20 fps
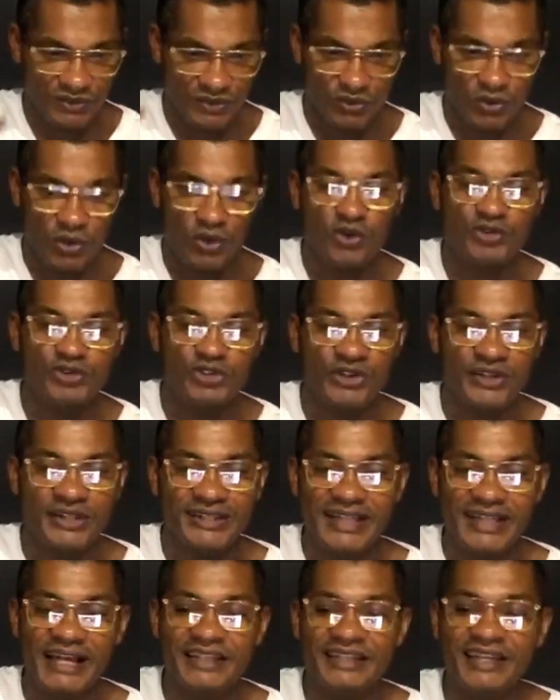Todos esos
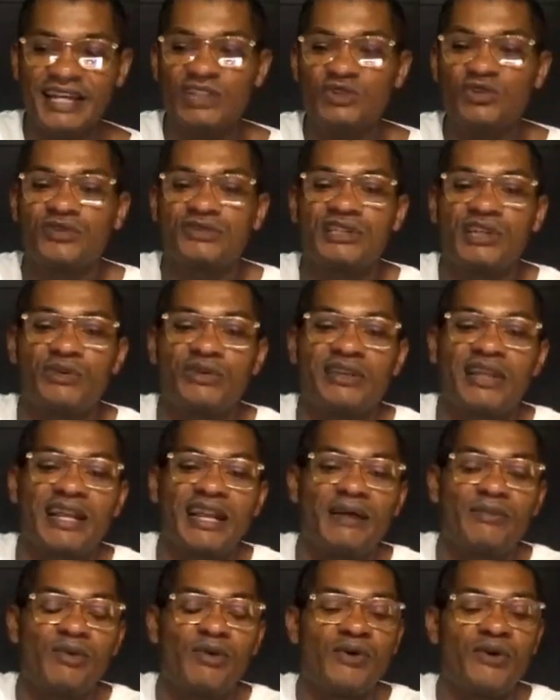detalles se lo
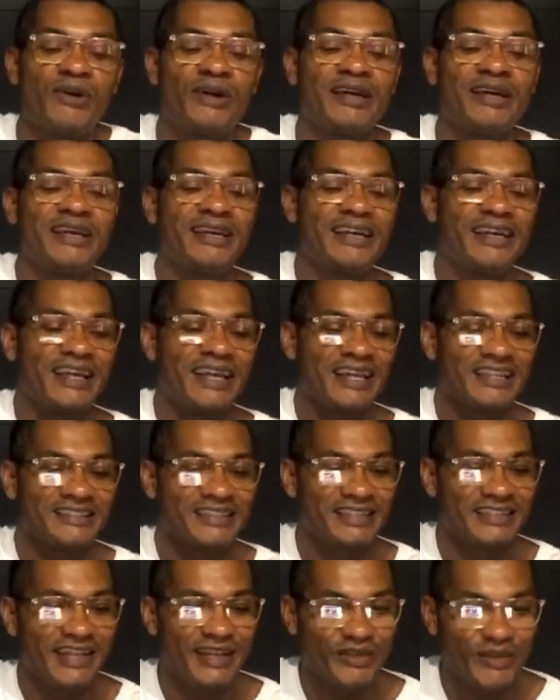estaremos
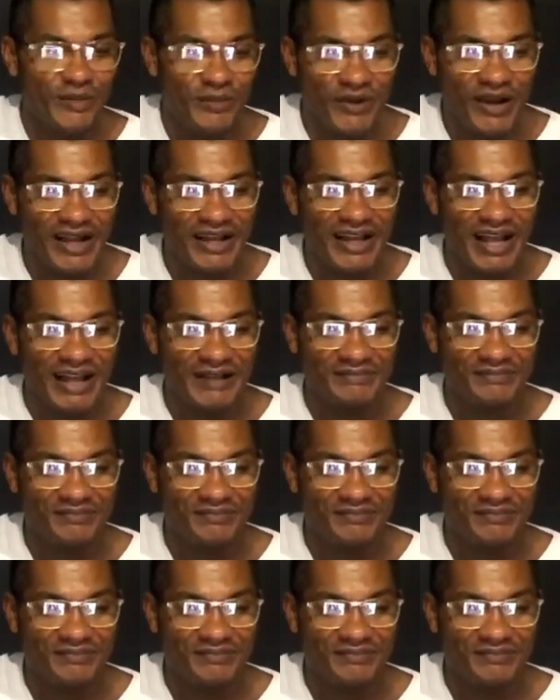enseñando por acá.